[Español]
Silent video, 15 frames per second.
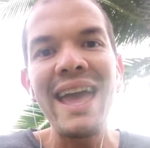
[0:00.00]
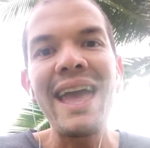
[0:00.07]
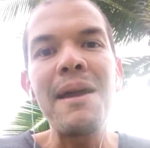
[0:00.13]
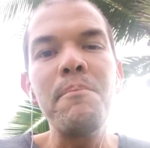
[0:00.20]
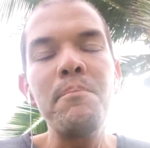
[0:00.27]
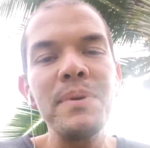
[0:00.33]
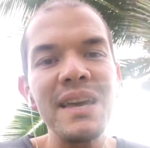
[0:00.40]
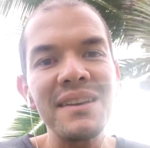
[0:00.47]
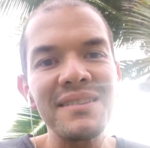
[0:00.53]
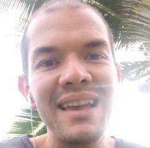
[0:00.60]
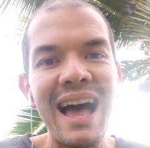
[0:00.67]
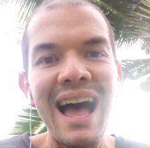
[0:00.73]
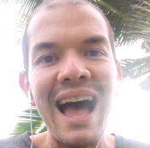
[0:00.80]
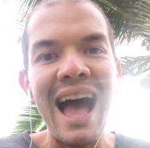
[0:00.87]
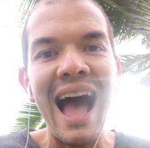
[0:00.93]

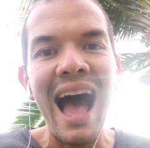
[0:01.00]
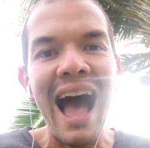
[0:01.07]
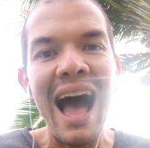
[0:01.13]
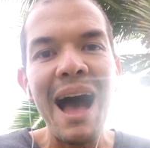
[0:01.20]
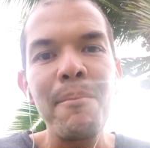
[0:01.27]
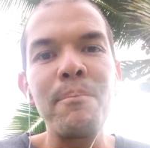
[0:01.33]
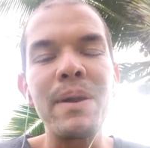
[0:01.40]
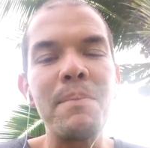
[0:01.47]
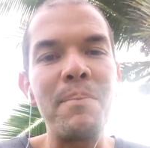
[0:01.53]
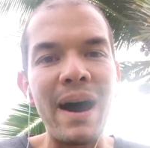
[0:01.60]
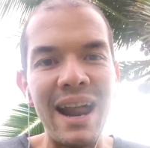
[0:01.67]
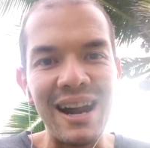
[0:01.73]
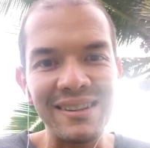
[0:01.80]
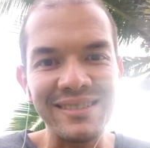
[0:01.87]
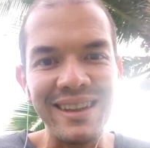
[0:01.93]
empieza a
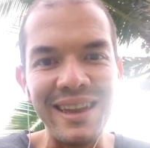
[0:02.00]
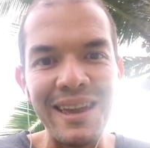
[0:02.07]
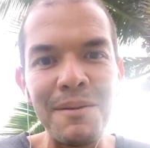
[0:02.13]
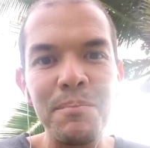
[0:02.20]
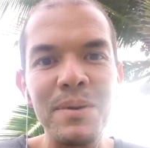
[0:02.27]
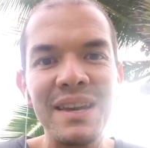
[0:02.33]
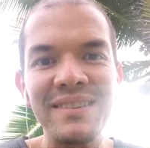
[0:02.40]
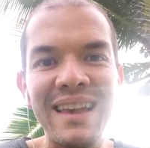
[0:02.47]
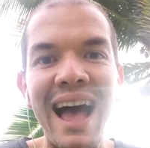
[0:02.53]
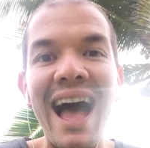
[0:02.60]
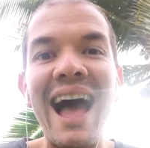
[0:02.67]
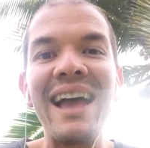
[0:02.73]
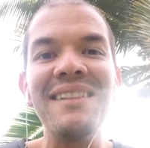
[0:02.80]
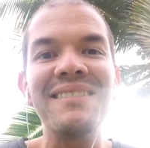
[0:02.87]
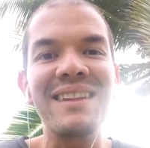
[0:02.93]
prepararse, empieza
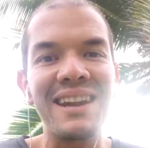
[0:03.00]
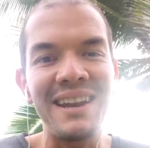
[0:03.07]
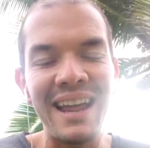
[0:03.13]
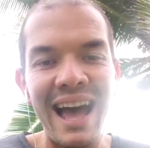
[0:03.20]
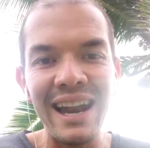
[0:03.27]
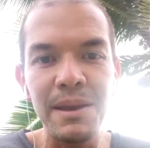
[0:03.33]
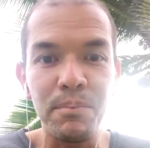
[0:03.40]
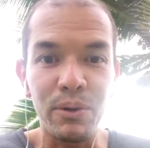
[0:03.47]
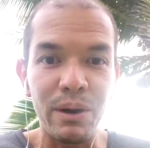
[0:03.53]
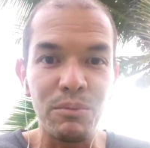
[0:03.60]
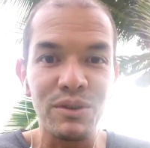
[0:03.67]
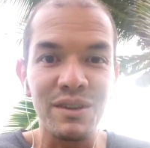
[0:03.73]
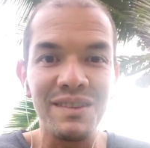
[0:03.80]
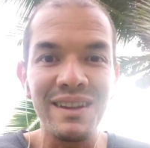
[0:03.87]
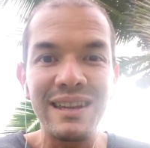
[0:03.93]
a entrenar y
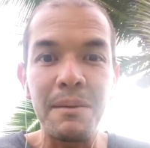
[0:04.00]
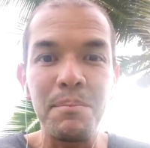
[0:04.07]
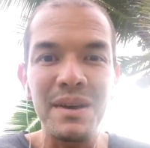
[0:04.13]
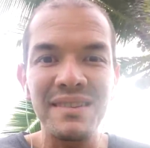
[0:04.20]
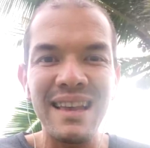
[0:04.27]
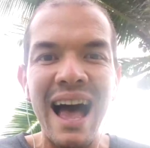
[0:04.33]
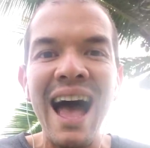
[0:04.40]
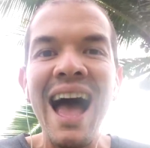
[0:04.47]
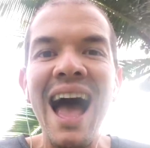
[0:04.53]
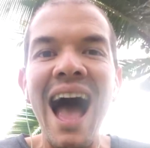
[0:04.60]
podríamos decir que empieza